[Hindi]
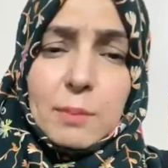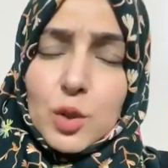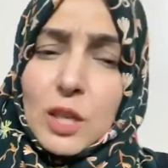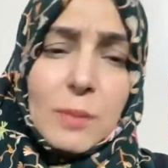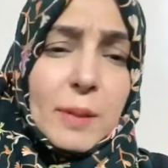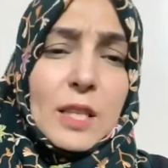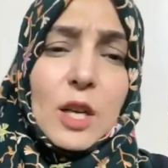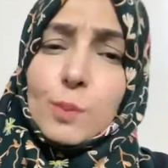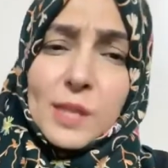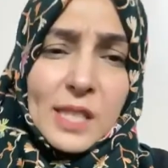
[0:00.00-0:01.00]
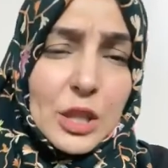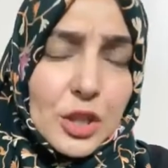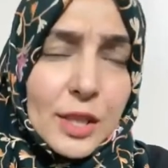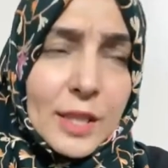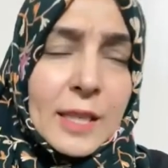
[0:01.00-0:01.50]
मुझे नहीं पता
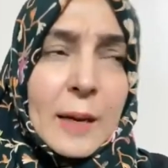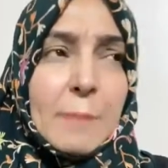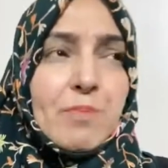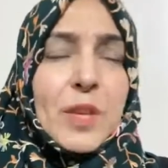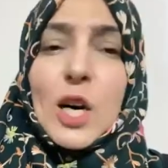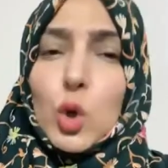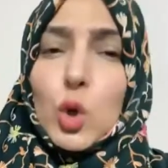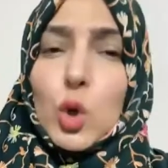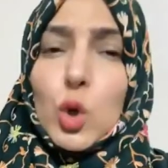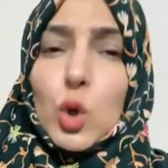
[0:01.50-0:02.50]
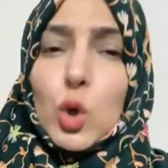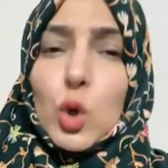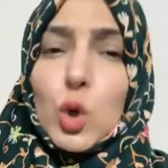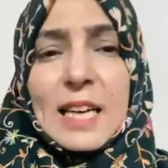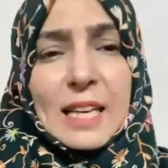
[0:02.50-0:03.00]
ऑब्सेशन या खुद
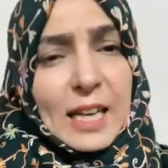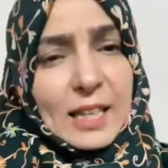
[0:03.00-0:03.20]
पसंदी